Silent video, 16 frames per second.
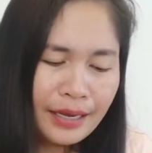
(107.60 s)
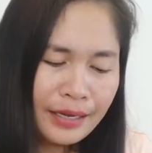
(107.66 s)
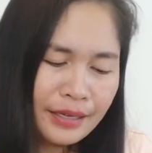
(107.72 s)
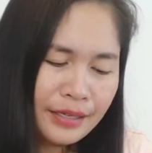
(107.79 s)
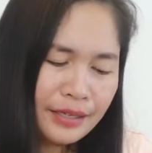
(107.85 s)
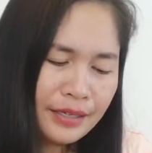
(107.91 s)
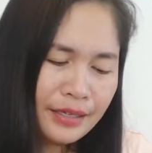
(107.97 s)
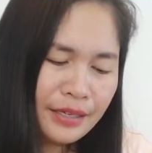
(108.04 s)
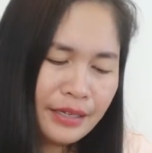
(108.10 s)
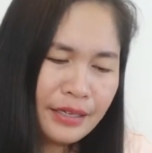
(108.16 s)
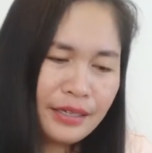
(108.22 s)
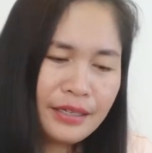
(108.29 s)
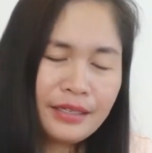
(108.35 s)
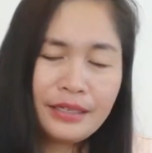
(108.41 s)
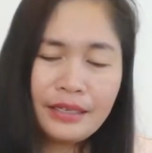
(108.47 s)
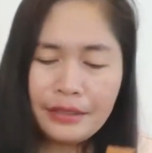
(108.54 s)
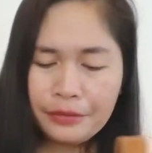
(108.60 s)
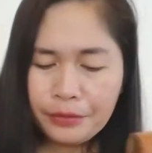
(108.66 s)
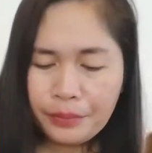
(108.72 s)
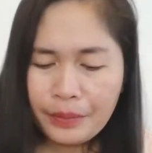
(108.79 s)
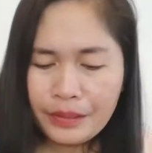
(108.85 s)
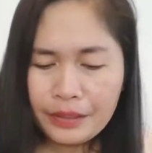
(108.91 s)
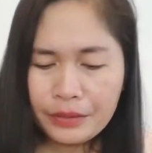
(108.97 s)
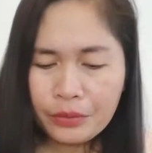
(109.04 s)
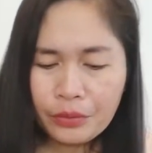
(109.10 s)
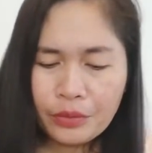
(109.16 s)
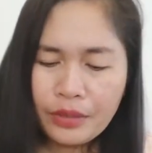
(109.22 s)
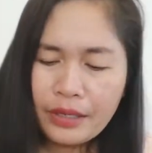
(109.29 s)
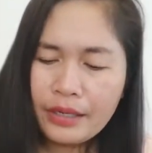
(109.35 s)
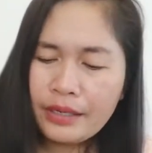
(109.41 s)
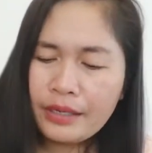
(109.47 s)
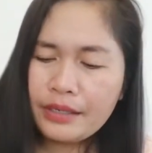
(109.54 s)
Ayan. Ano pala to
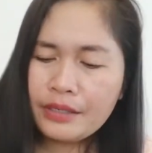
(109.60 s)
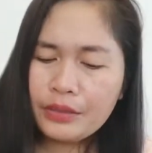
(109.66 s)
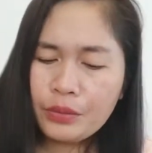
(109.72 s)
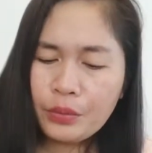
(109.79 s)
guys?